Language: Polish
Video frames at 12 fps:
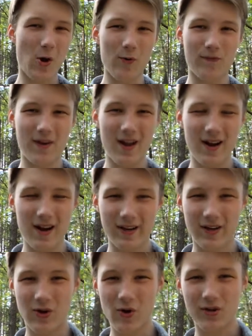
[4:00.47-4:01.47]
o wiele
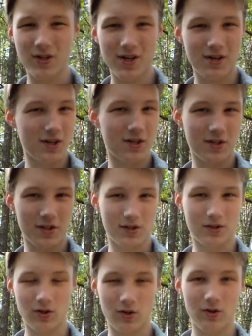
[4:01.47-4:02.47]
gorsze rzeczy niż
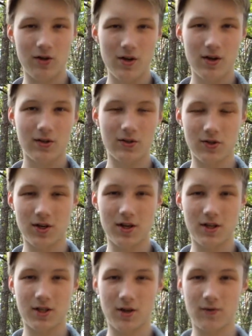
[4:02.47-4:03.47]
to, co
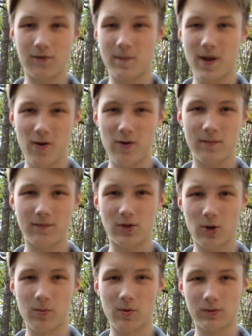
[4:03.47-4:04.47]
dzieje się w Białym
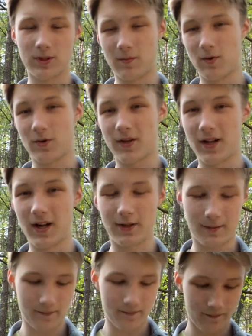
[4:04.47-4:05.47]
Domu, tym
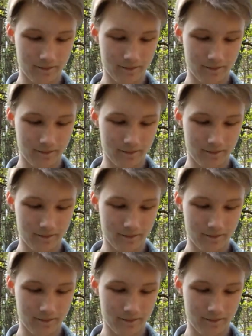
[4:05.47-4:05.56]
oryginalnym.